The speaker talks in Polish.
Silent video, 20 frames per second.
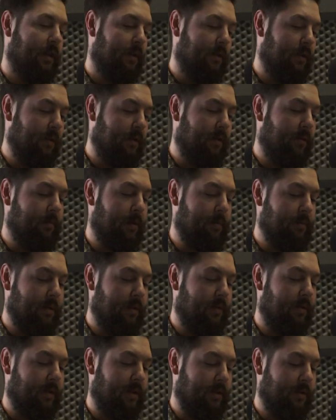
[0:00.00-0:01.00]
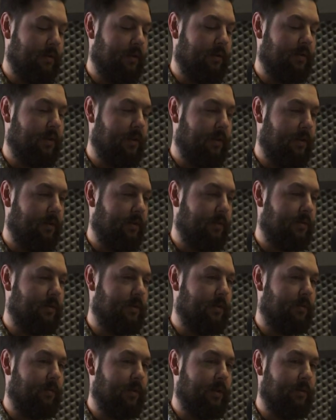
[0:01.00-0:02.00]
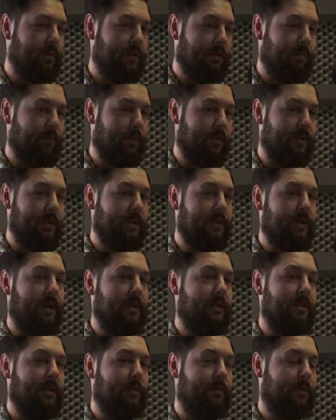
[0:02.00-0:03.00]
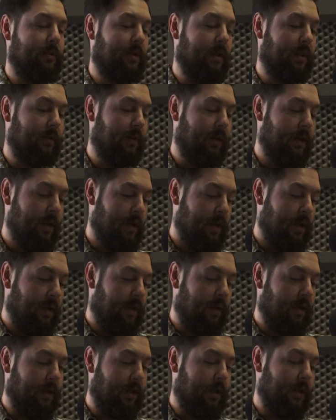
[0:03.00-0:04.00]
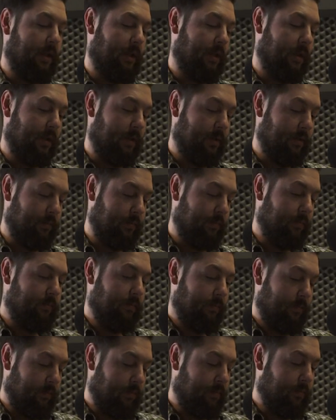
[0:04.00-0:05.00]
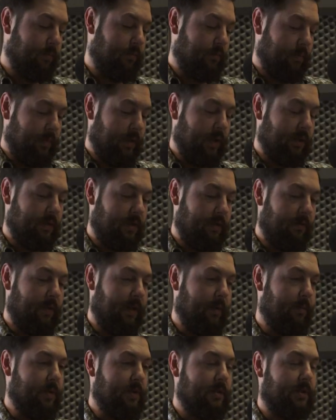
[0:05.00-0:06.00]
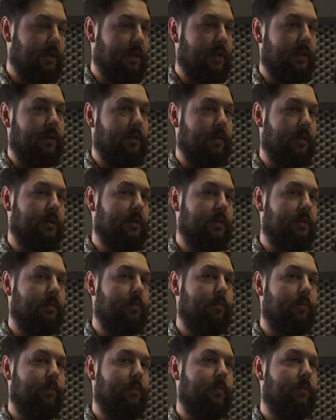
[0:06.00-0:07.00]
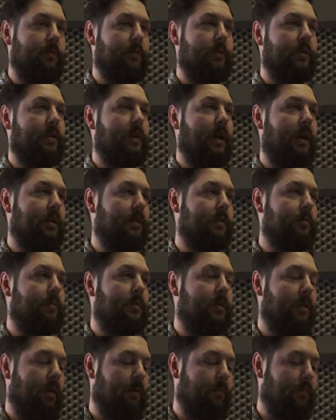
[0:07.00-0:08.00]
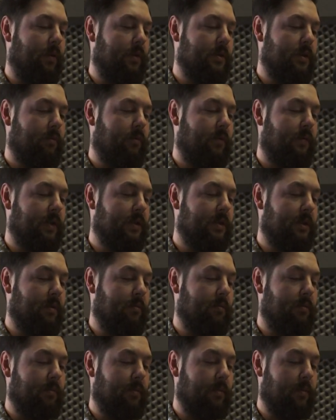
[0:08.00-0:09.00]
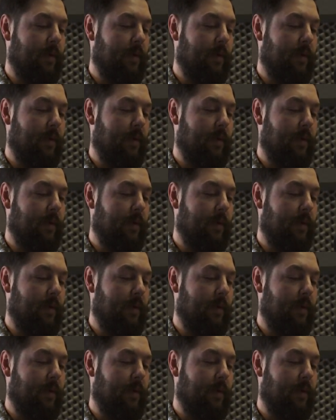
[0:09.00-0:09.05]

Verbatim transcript: tylko mamy określone ilości, które możemy pozyskać i na przykład mm, jeśli wiemy, że w danym obwodzie łowieckim